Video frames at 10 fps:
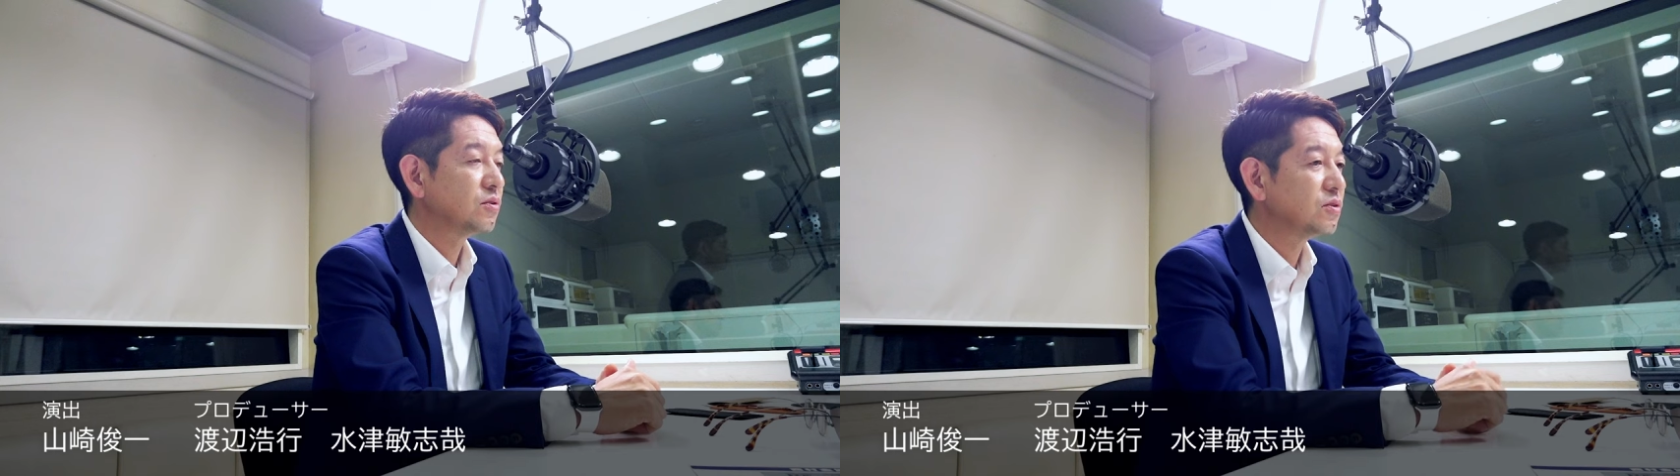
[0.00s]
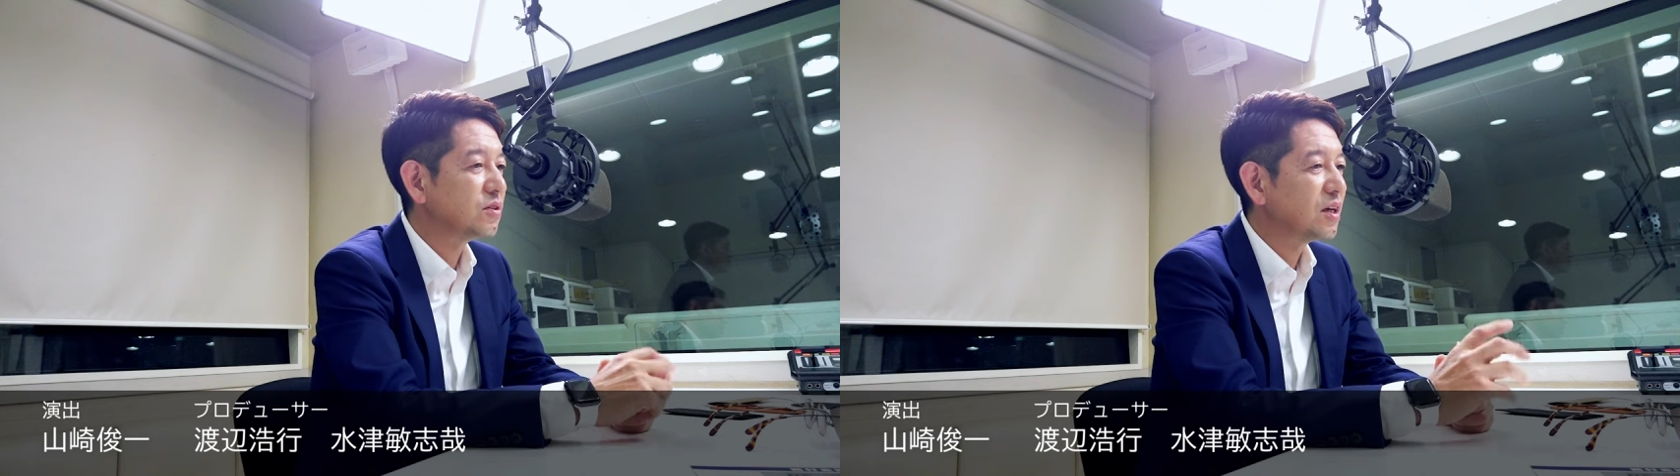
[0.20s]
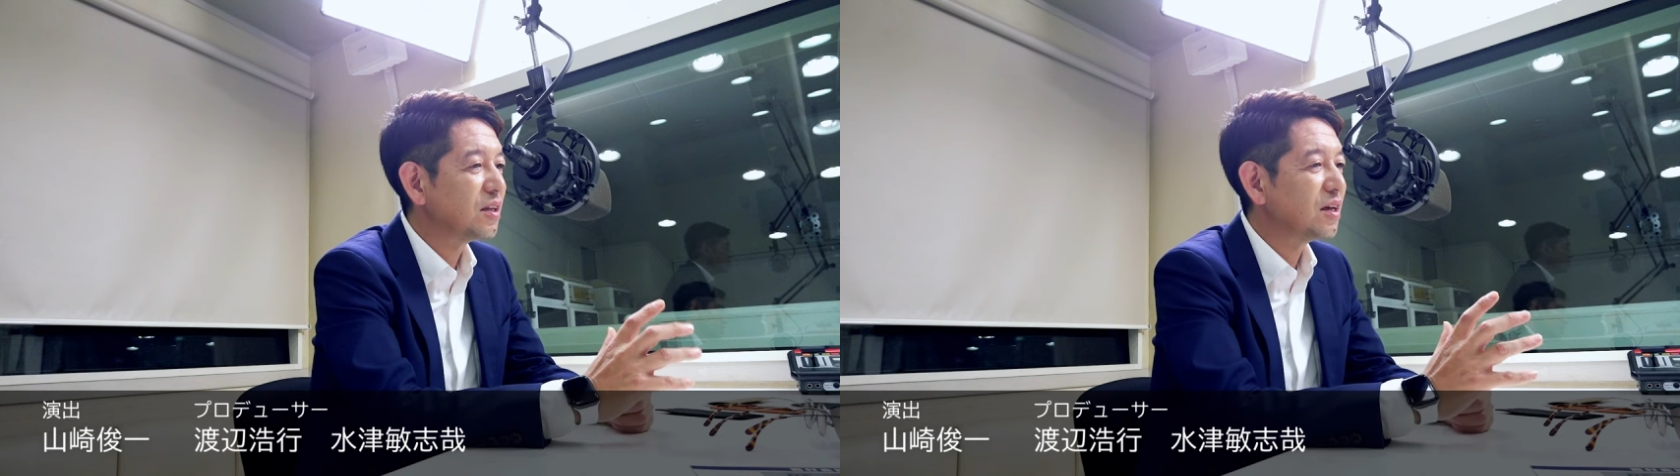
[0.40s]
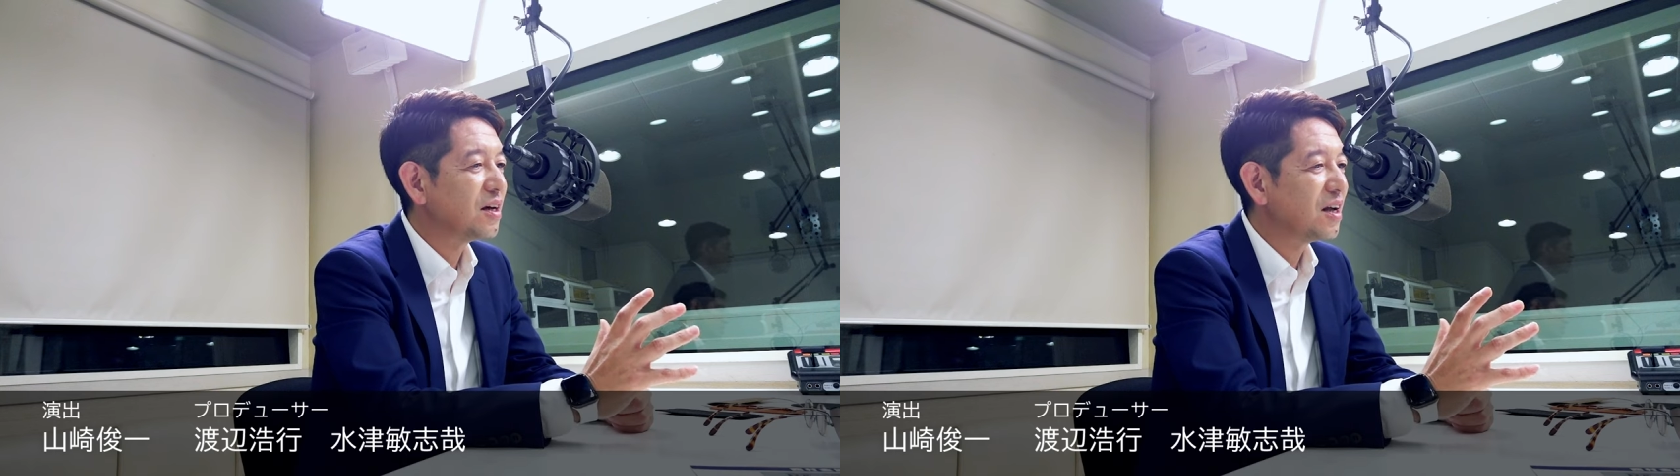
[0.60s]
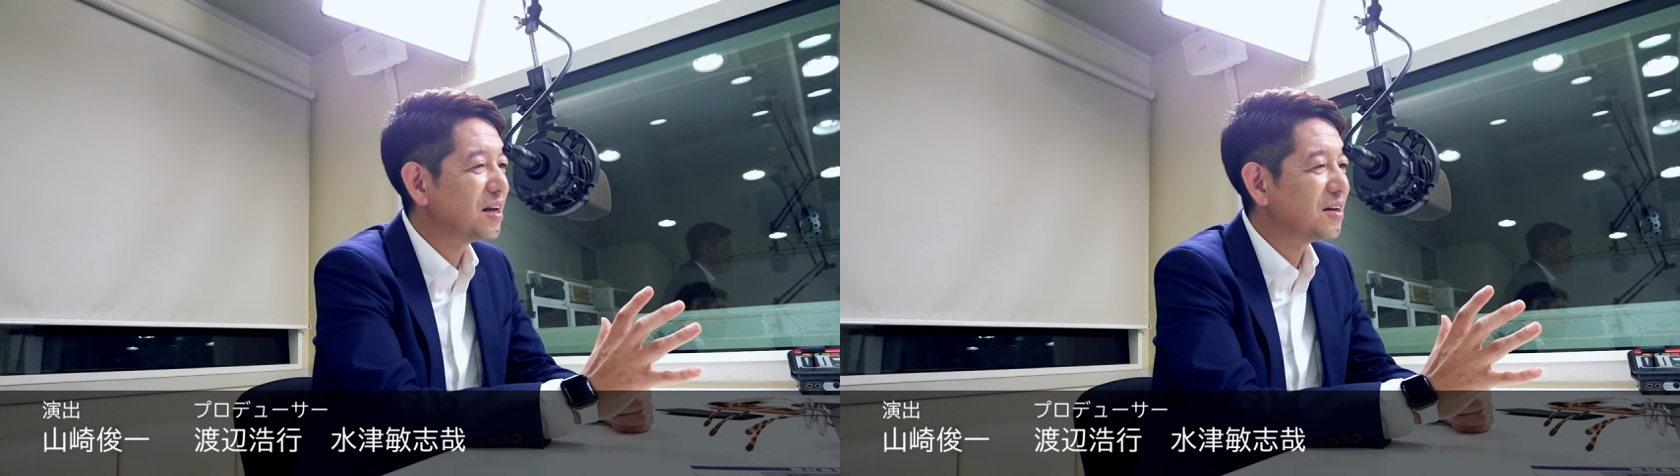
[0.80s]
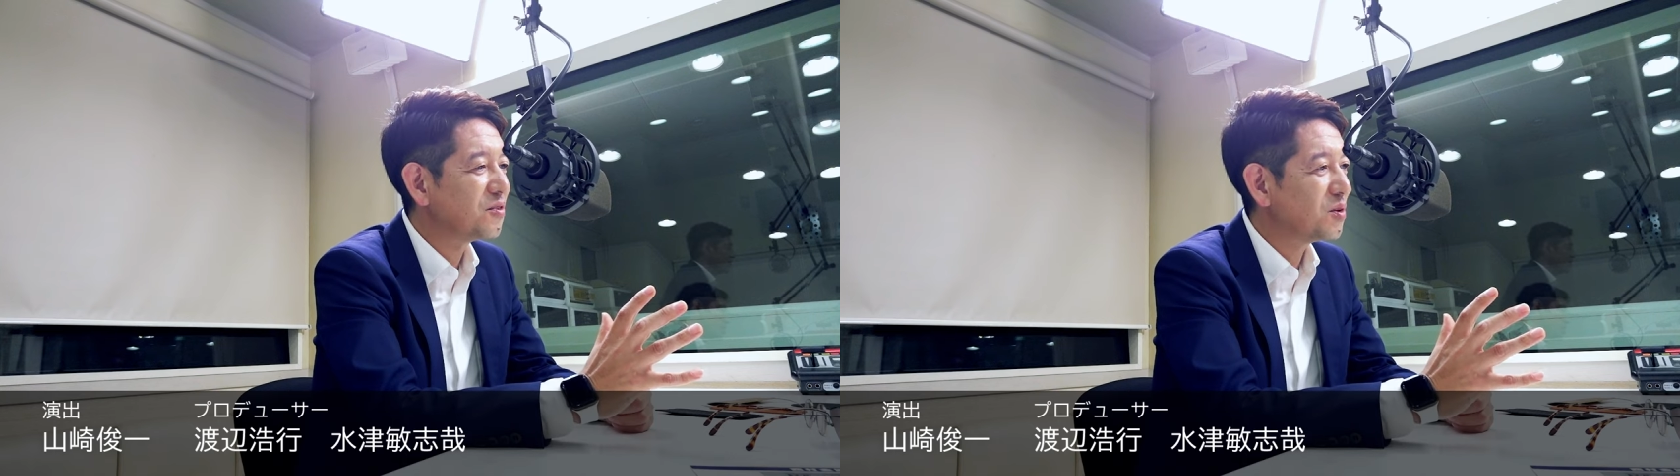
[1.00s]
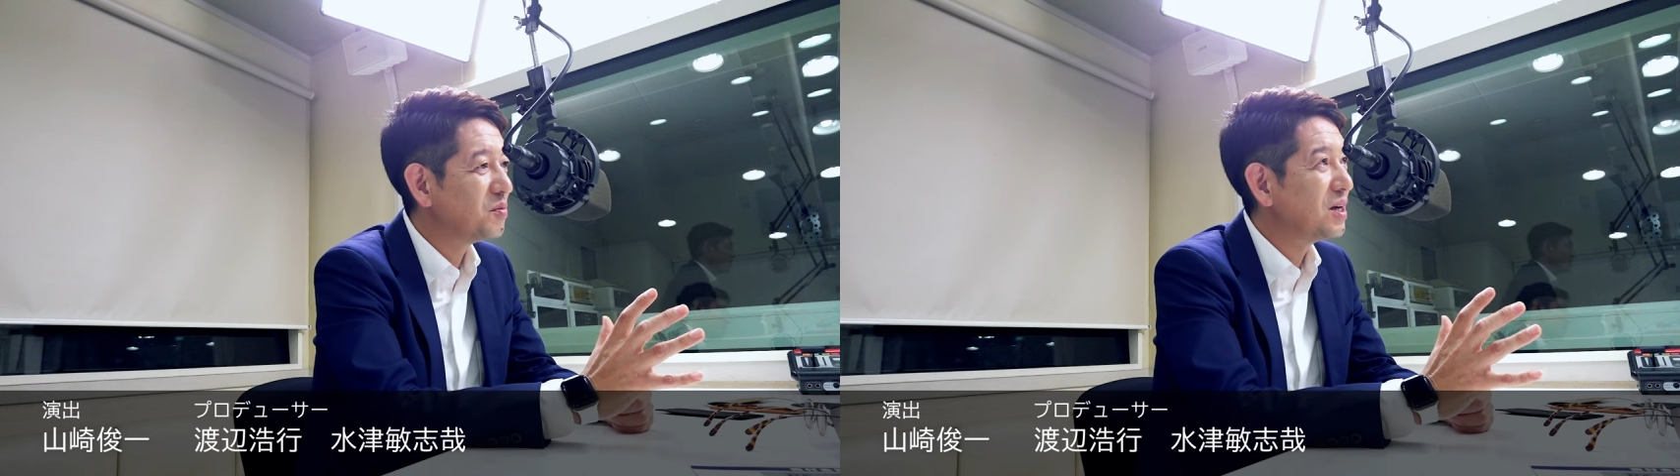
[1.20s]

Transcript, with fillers: 続けていかないと意味